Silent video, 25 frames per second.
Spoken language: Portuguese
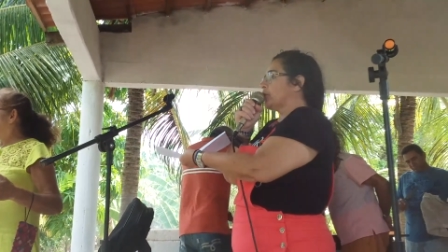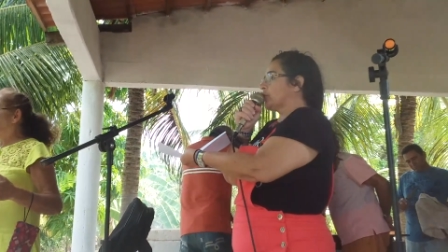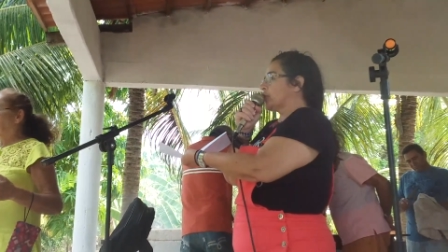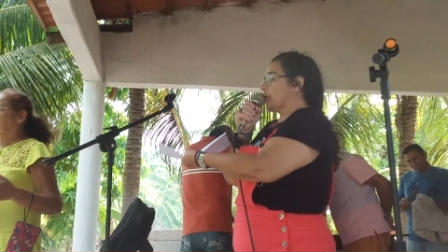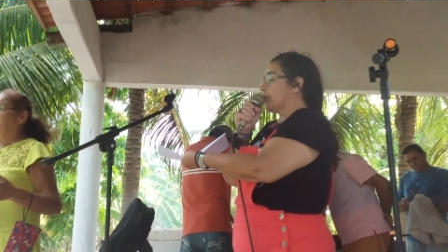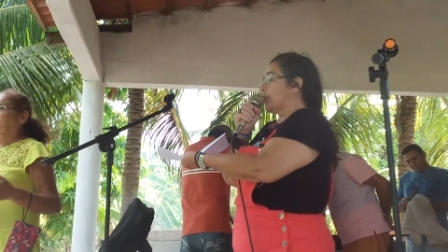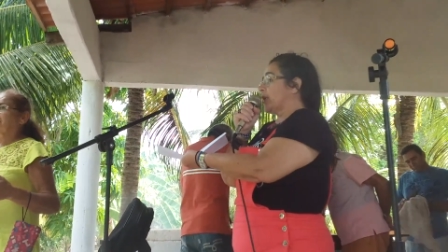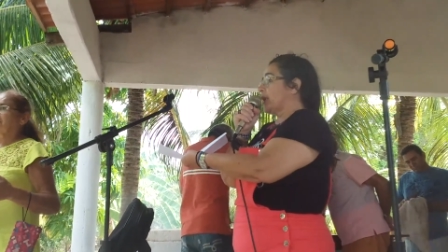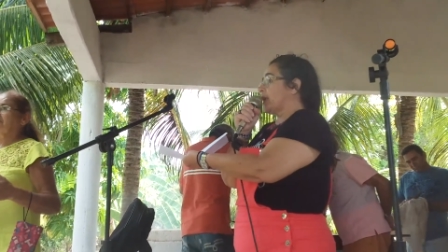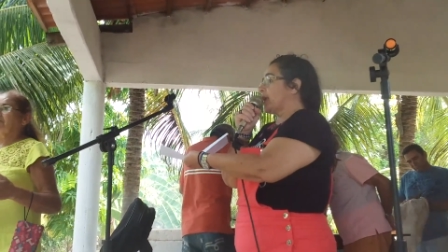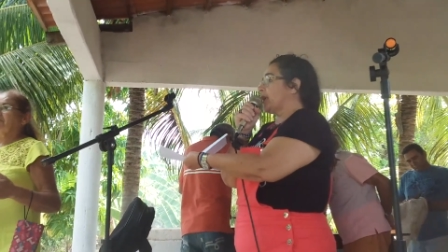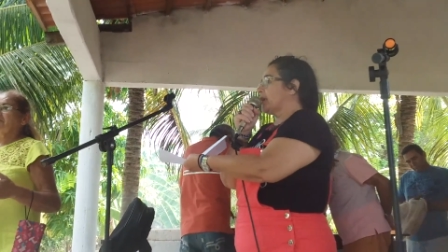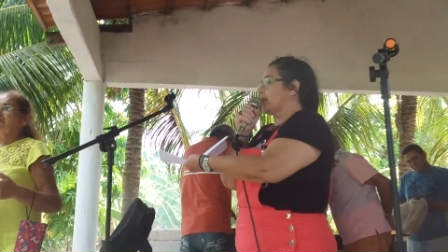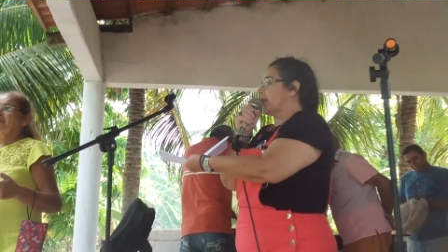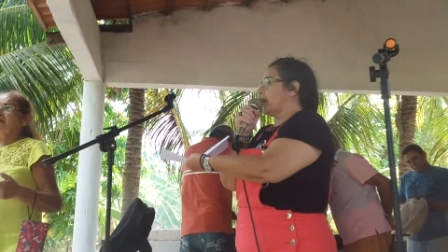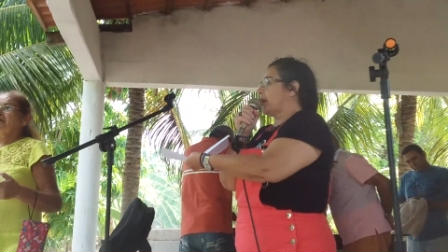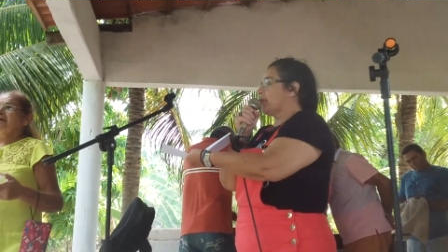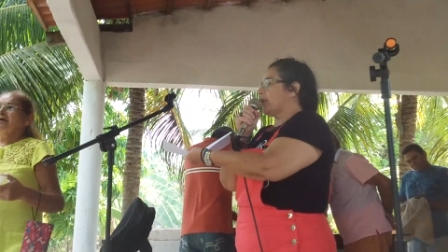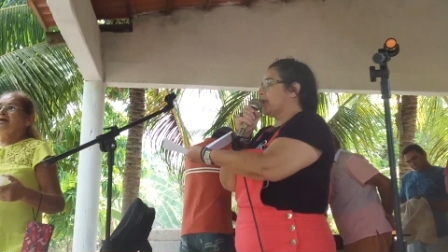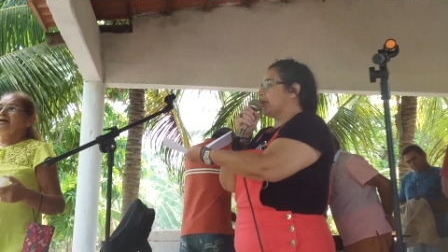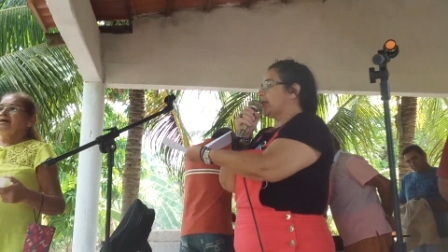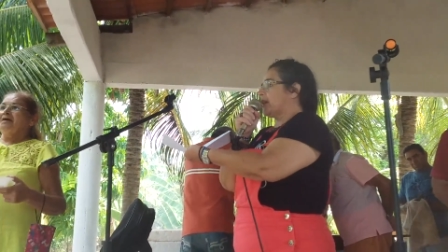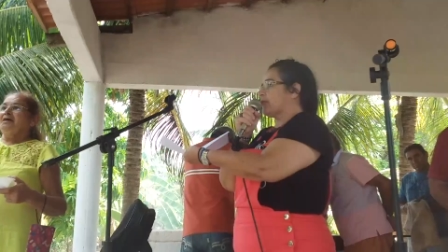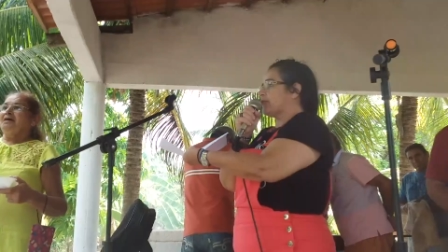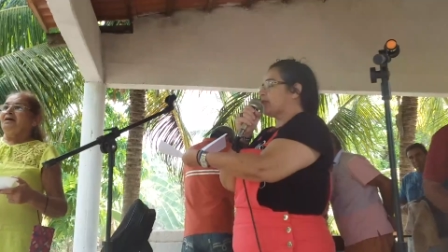eu tô brincando,
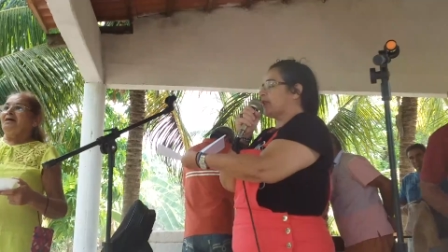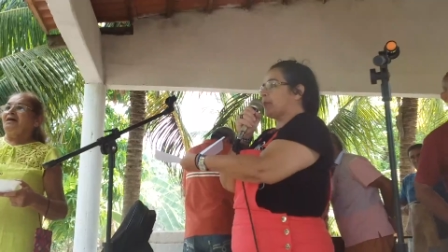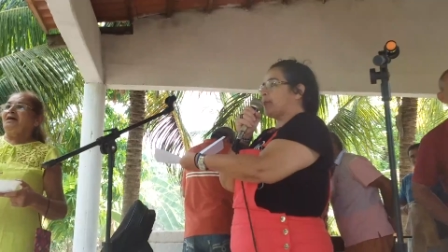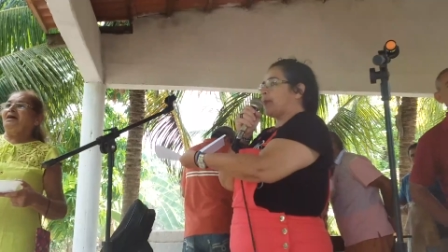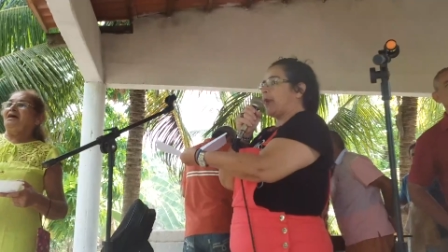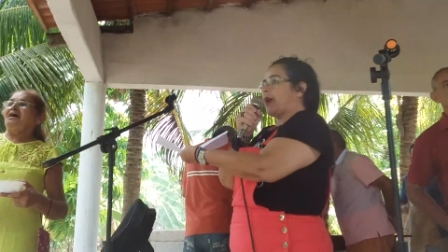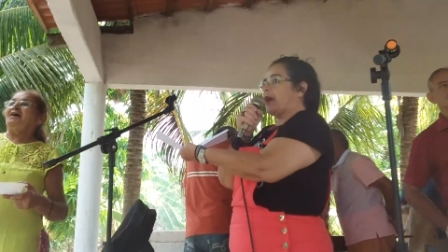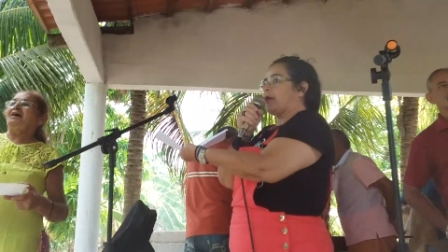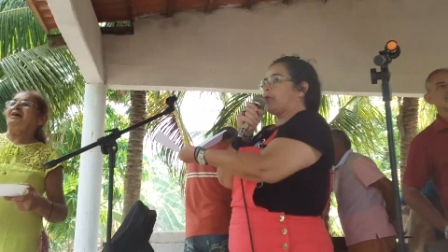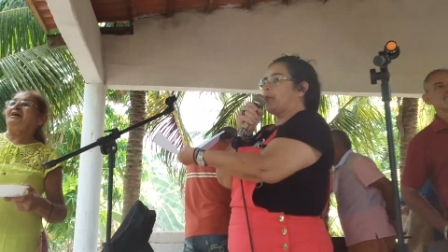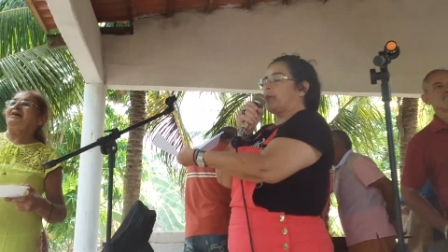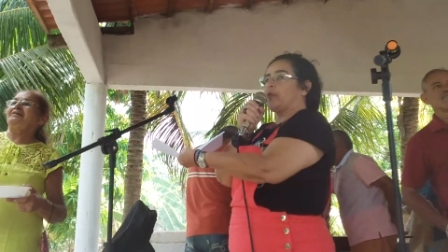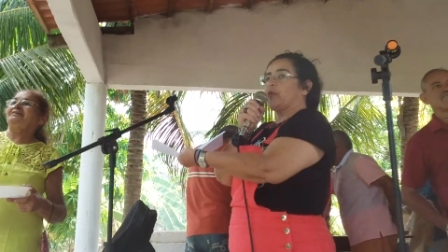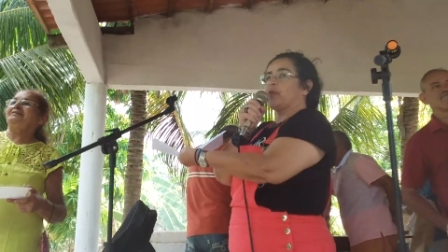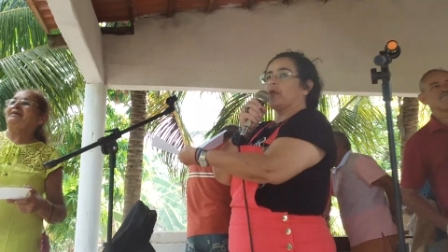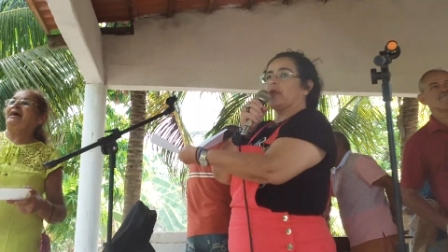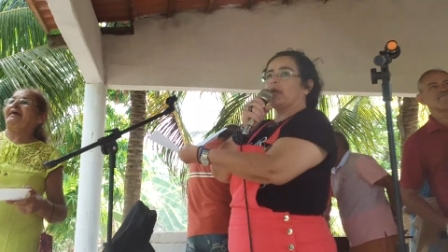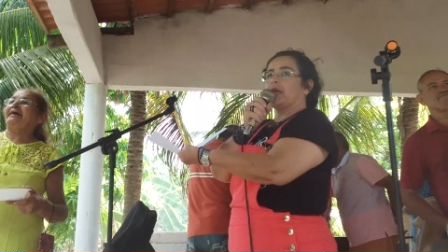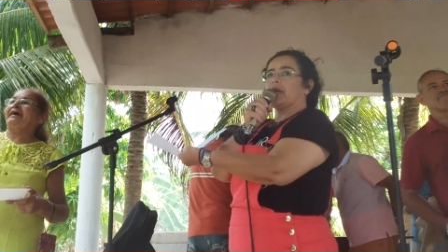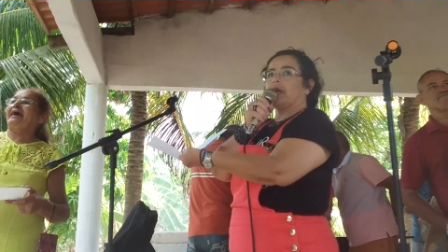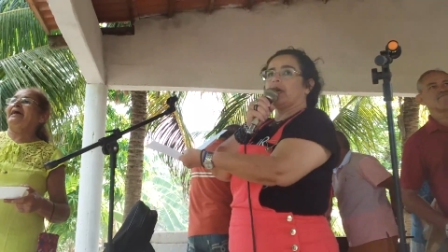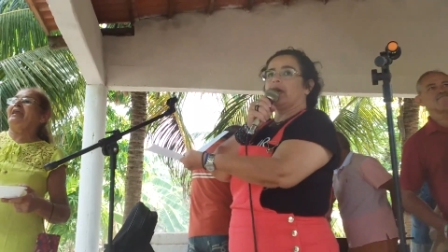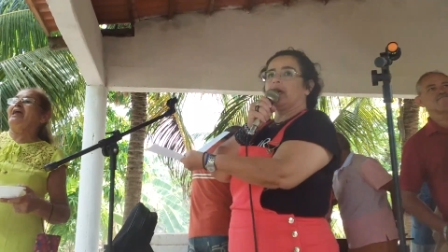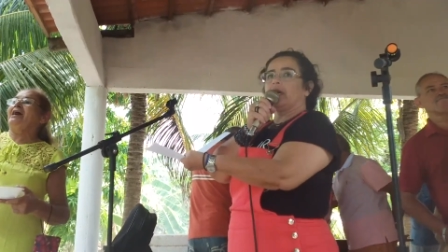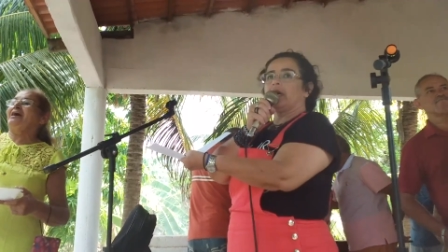alguém deve ter pego por
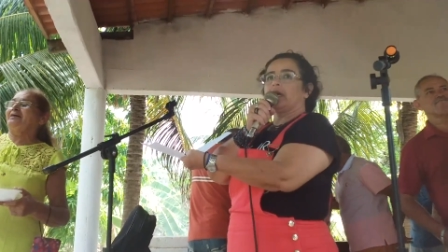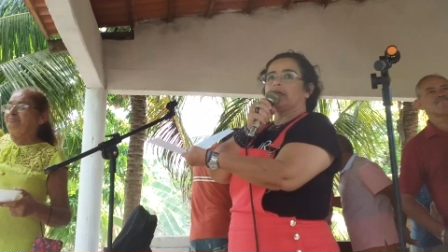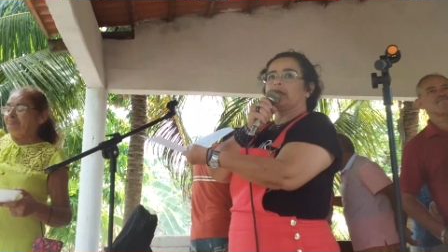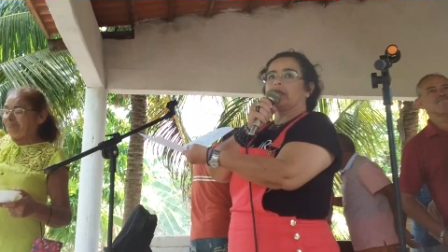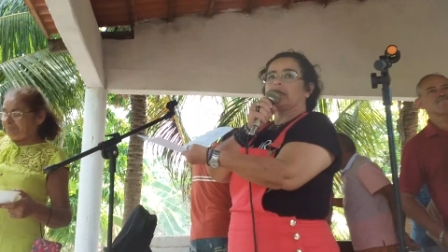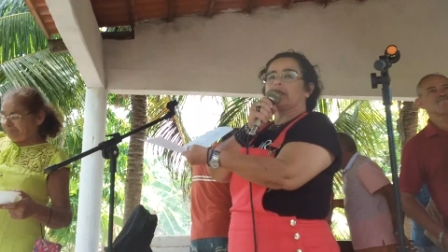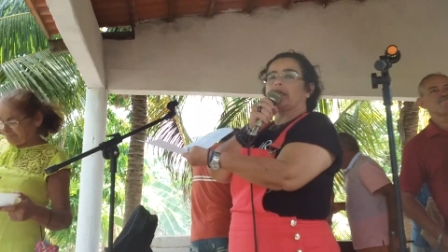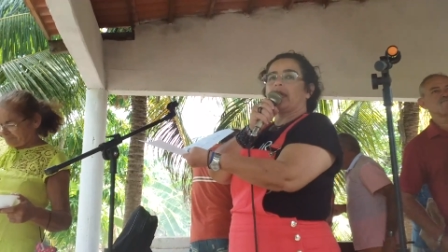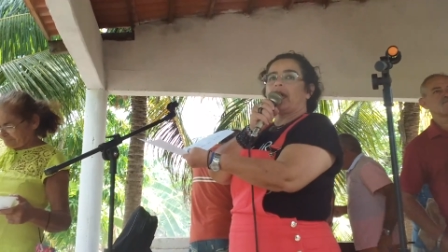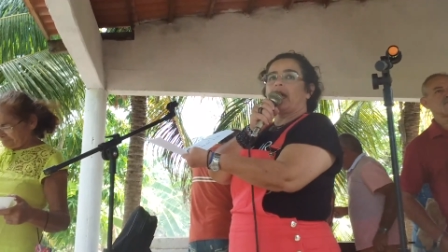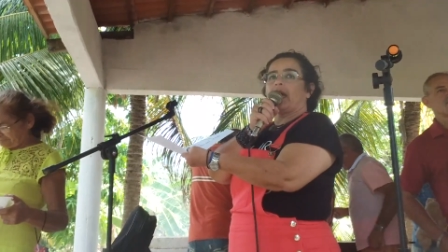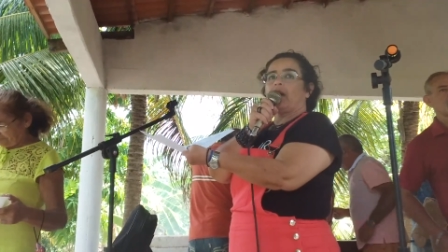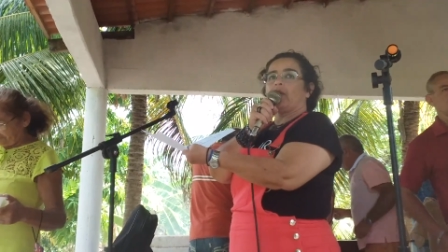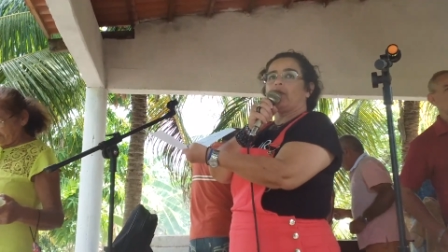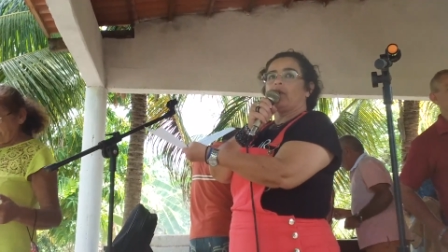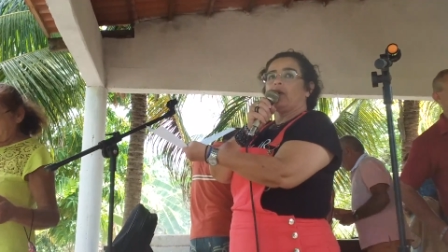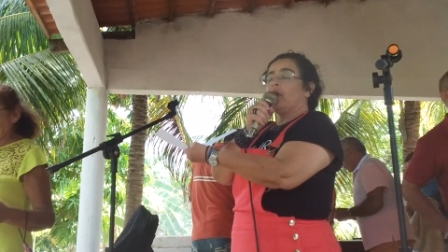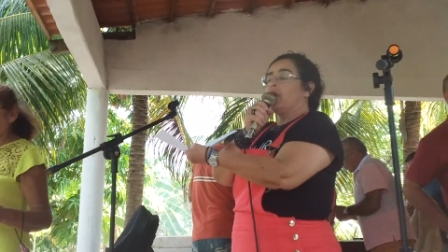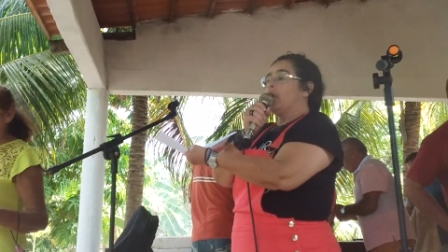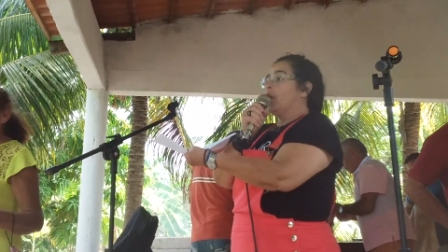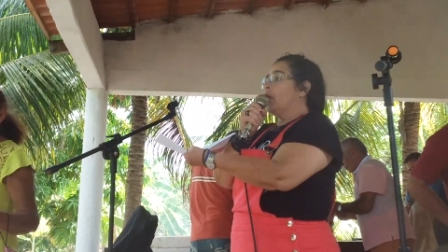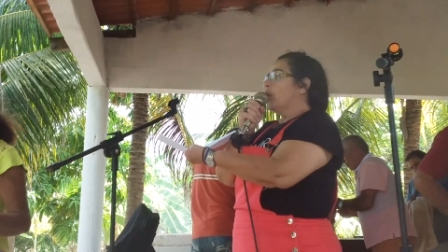engano e tal,